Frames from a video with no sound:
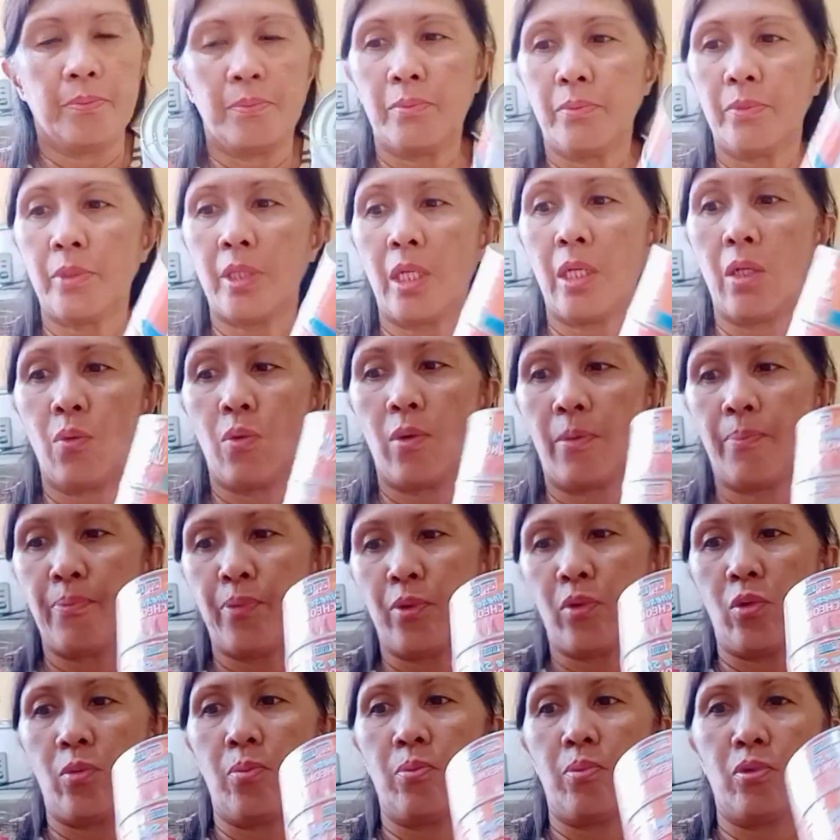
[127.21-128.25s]
Dalawa
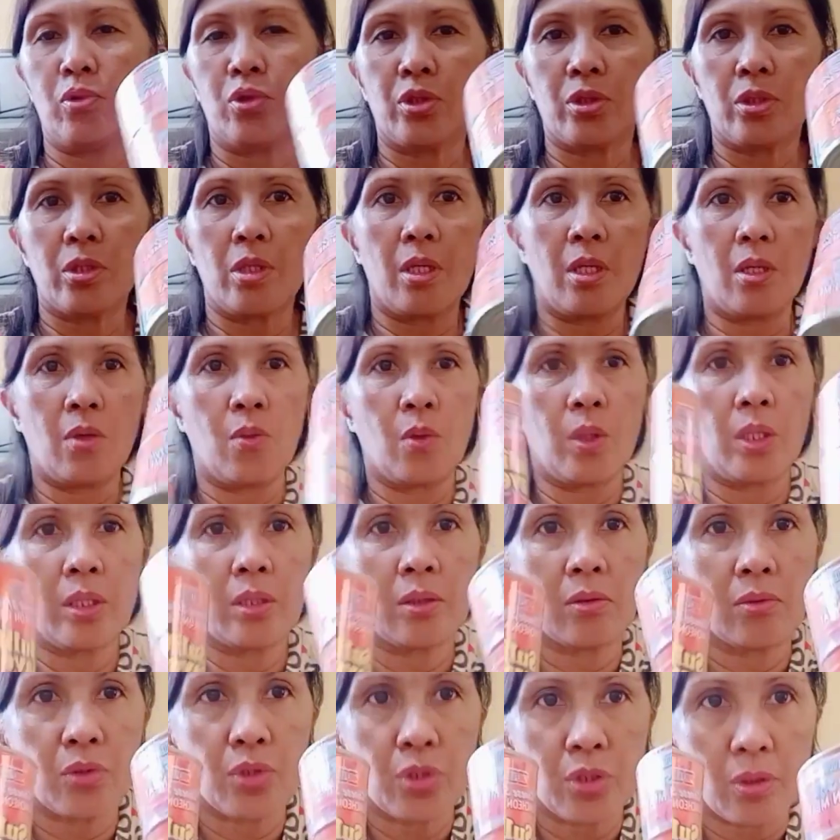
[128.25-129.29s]
Pure Foods, dalawa
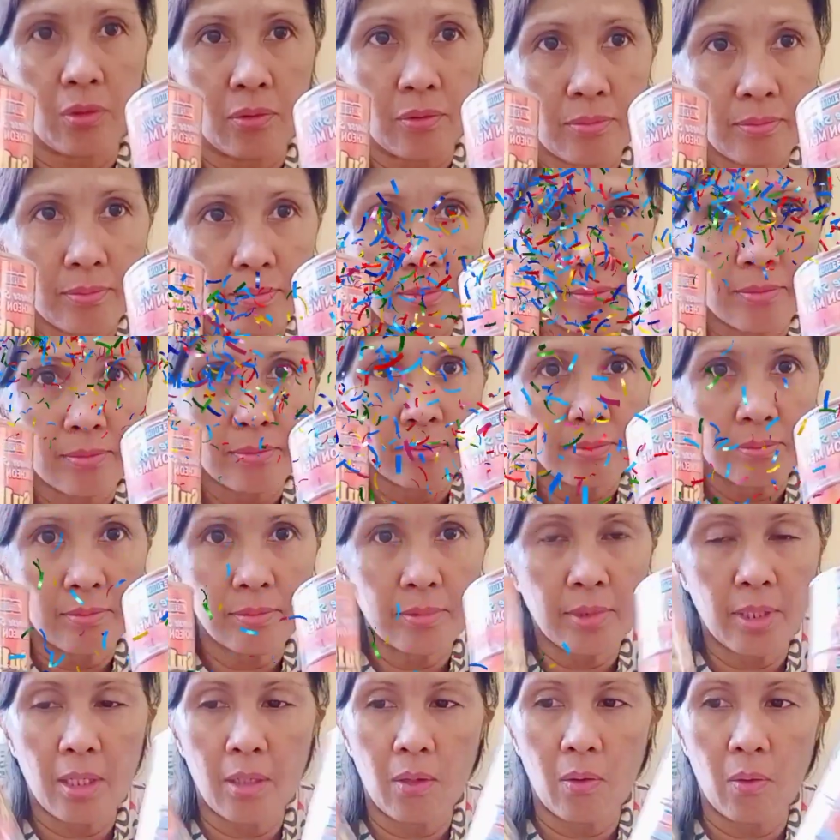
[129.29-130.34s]
ito siya.
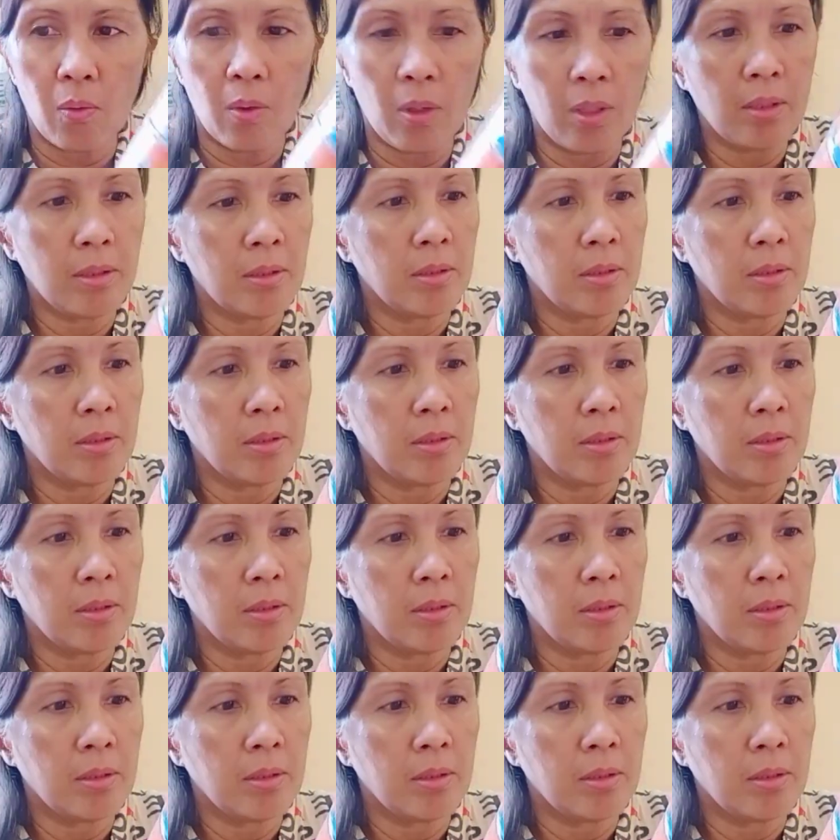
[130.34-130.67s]
Dalawa.